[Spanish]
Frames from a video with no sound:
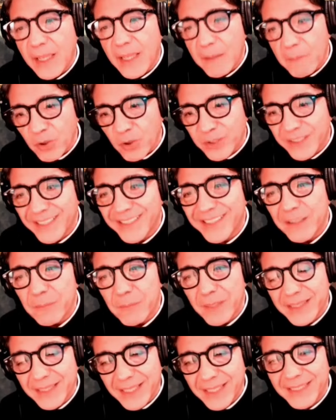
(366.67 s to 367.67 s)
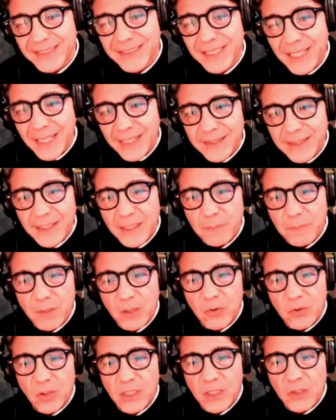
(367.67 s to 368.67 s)
y es importante mantenerse alerta
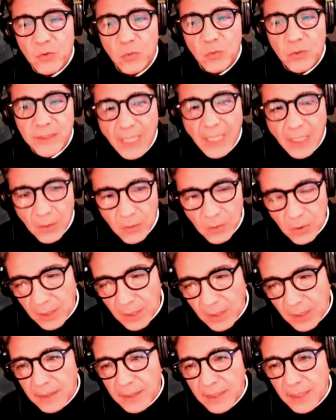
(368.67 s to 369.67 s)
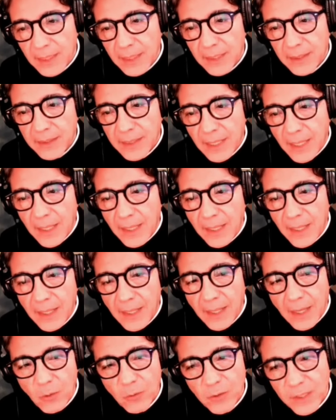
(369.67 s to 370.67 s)
respecto al resultado de esta
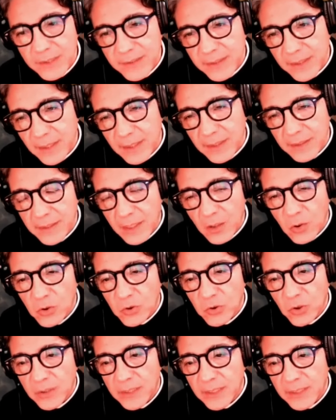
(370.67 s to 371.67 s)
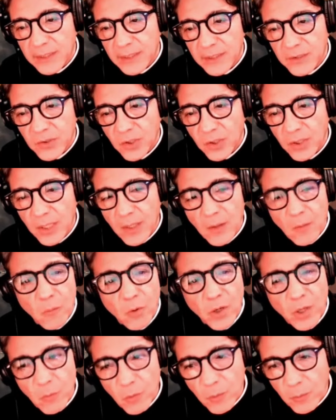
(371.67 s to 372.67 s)
audiencia de control de detención,
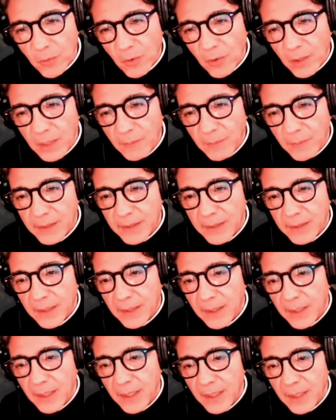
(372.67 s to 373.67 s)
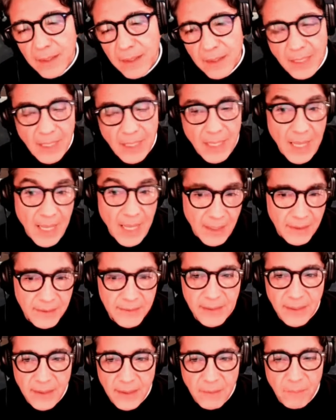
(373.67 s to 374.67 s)
porque muy probablemente
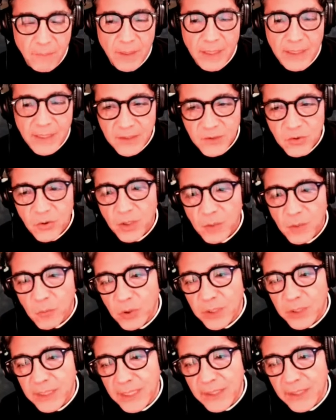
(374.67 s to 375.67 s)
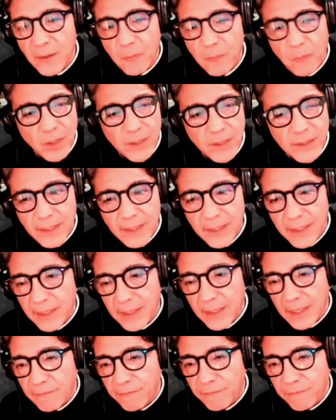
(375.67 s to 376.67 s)
las eh, pretensiones punitivas pueden tener
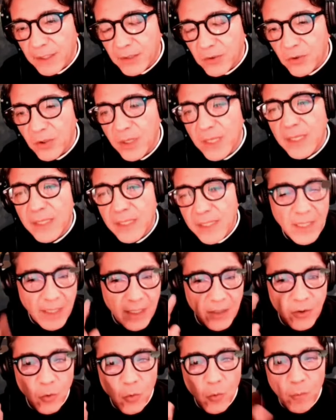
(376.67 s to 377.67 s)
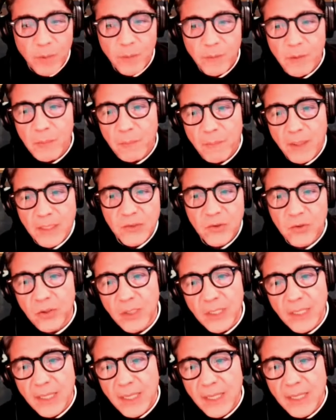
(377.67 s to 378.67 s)
eh, efecto esto es un primer paso
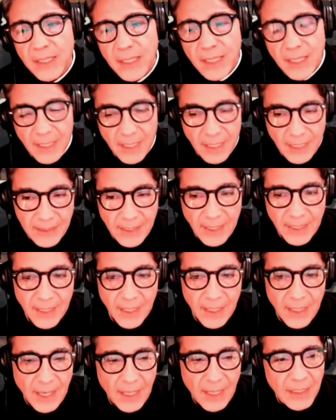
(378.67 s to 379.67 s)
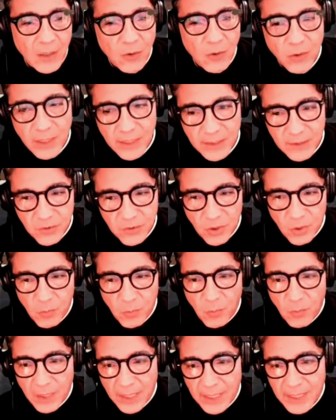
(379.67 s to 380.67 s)
en el ataque a las organizaciones
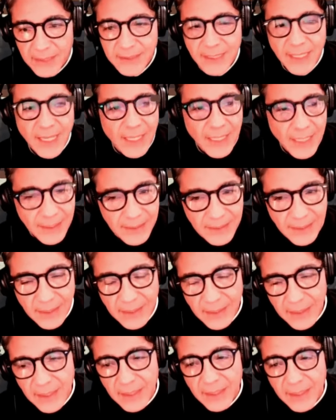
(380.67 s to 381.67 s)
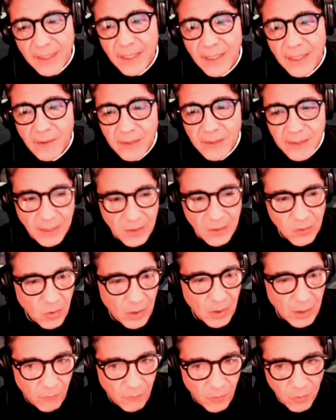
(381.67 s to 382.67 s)
populares. Así que alerta y a levantar
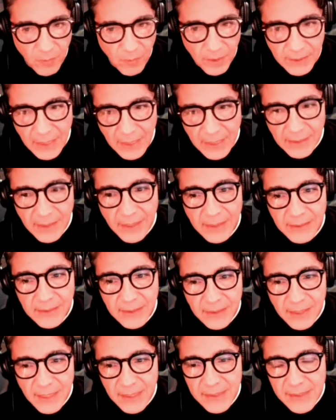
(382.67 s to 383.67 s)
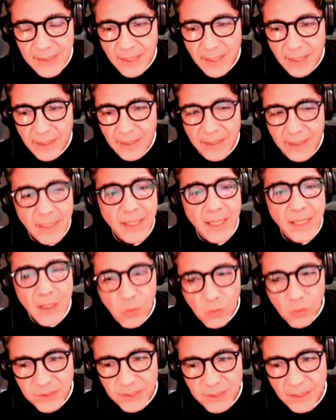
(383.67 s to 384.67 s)
todas las formas de resistencia y de
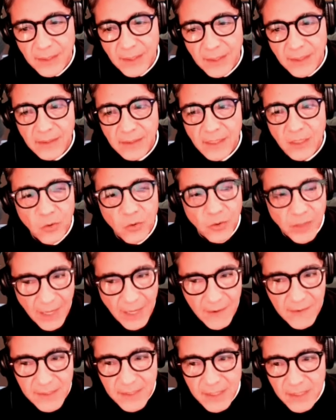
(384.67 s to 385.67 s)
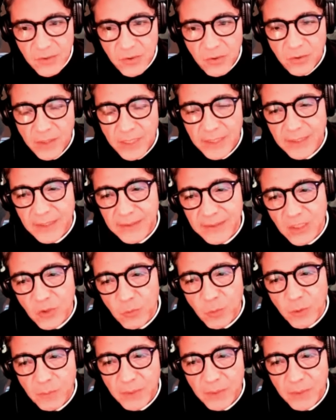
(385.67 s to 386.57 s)
denuncia de estos graves hechos que están siendo